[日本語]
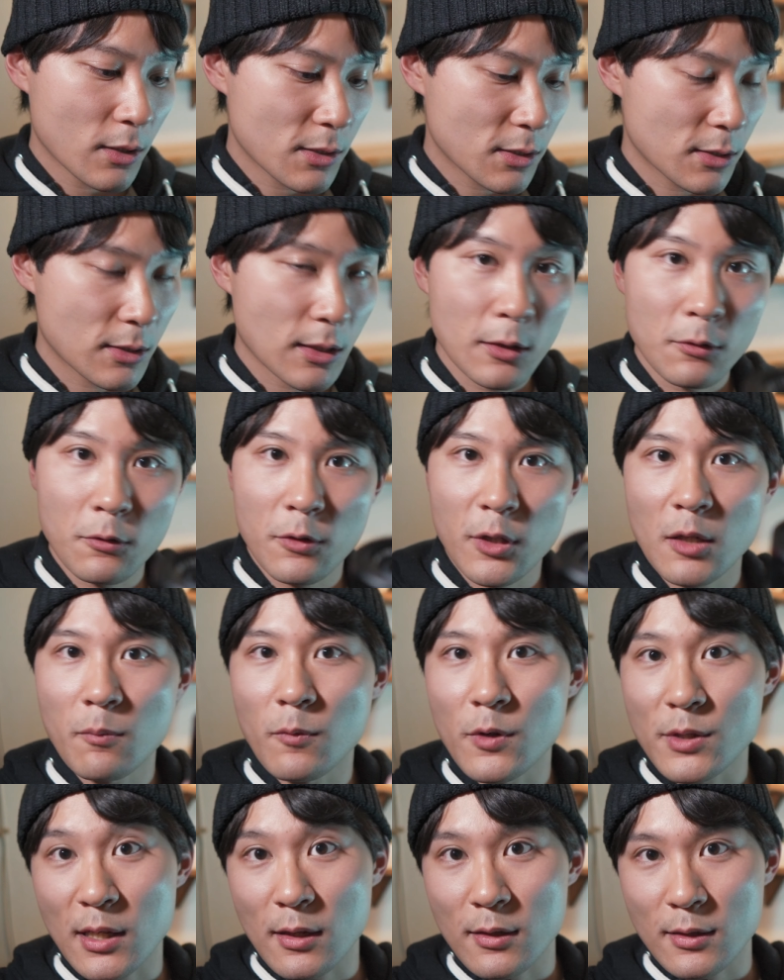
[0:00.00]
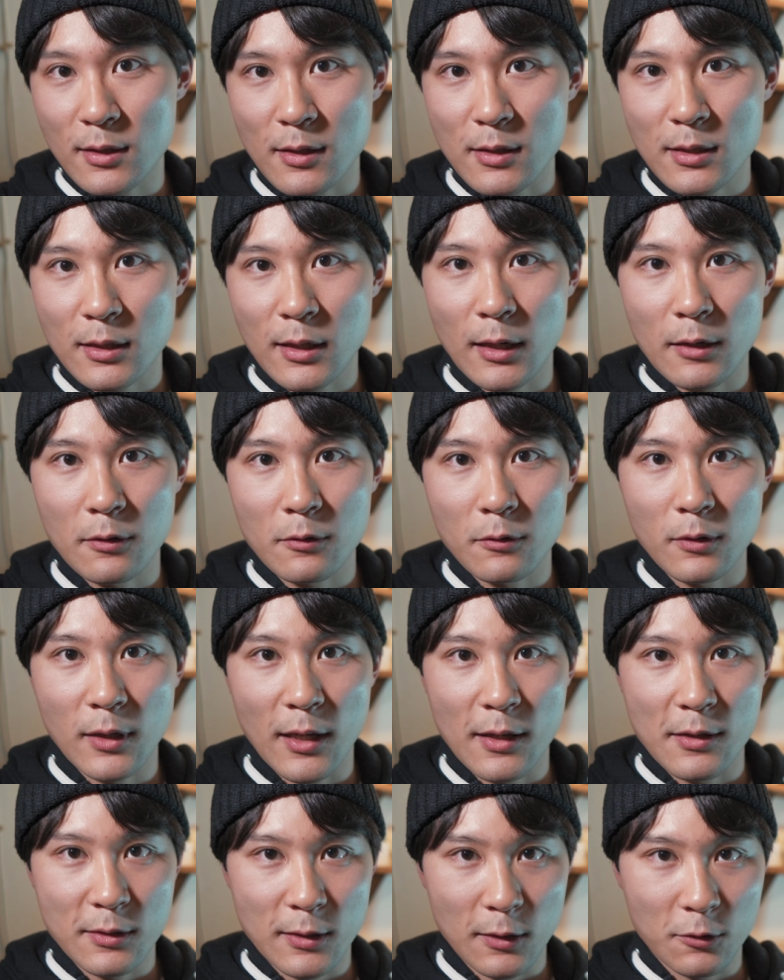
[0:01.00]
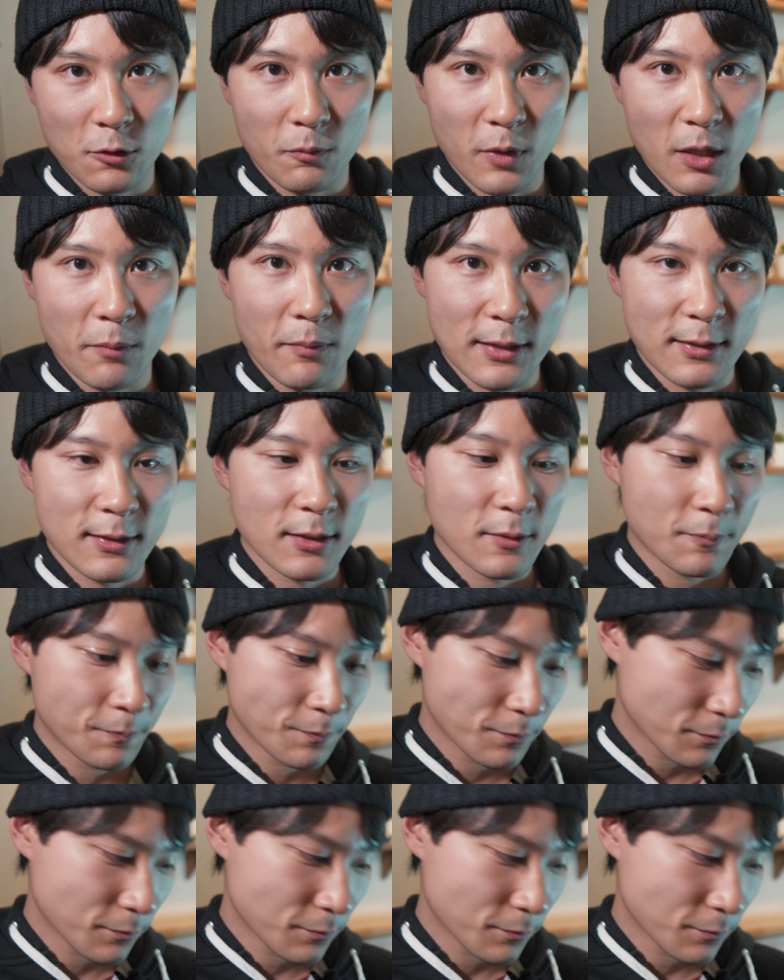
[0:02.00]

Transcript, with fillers: 室内撮りにも全然使えるレンズだと思います。